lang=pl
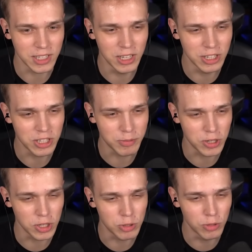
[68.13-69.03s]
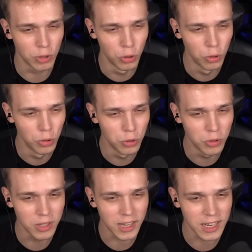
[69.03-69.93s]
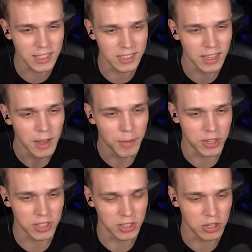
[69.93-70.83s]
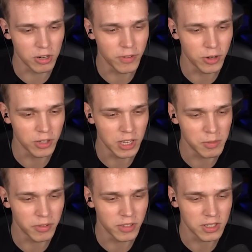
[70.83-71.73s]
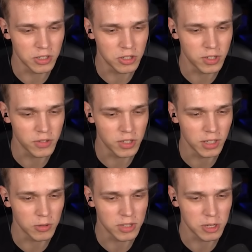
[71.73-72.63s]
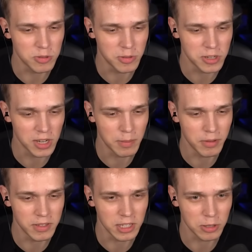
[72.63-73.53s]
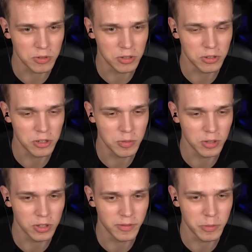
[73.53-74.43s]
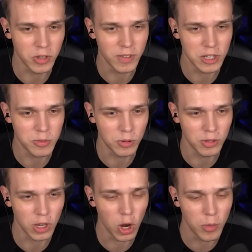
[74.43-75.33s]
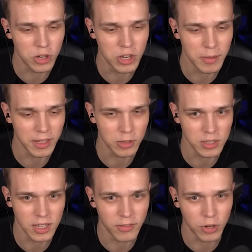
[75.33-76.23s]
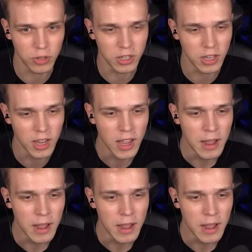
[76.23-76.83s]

Skiny się przeniosły tu i teraz jest... Patrz, ty jesteś koło Weroniki, bo wy jesteście dziewczyny, tak uznaliśmy, że będzie lepiej, więc jak to przenosiliśmy, to wybudowaliśmy tutaj obok ciebie tego skina Weroniki.